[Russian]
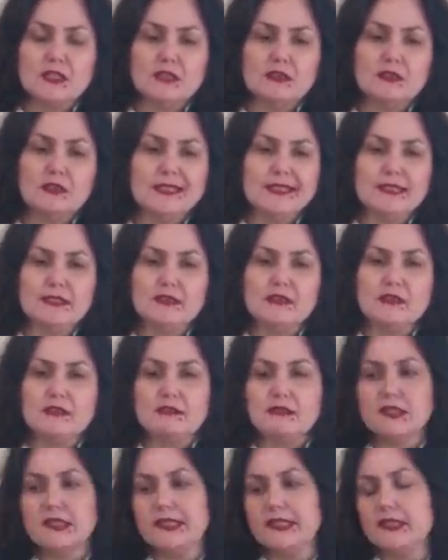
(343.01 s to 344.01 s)

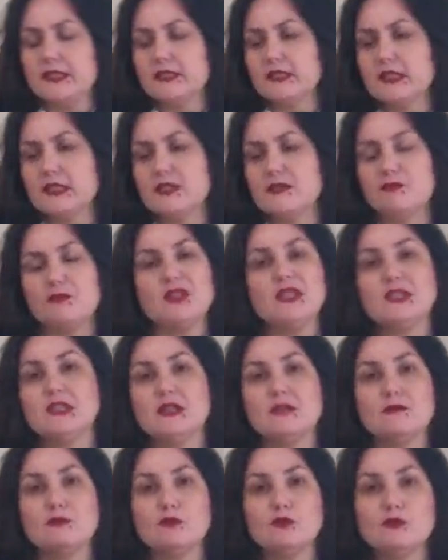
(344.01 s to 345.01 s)
и теперь
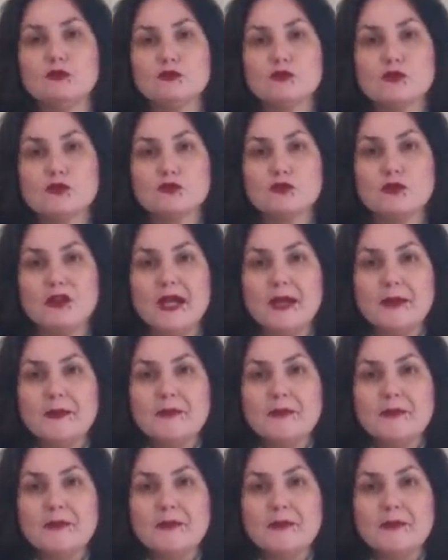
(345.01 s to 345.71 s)
я полностью